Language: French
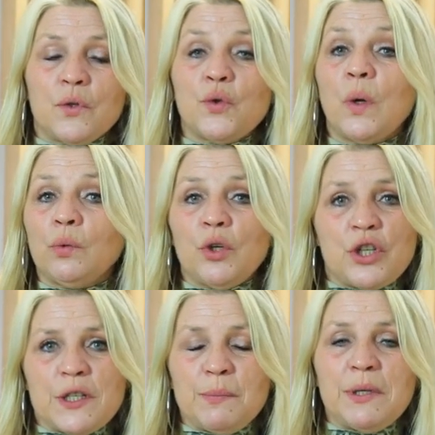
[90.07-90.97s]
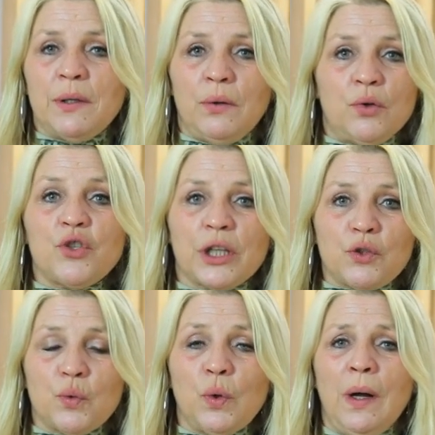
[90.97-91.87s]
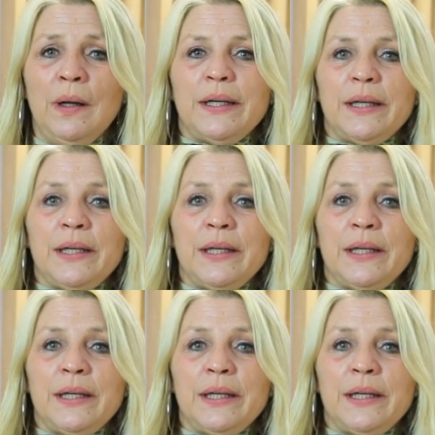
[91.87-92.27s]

ce à quoi j'aspire euh, chaque jour,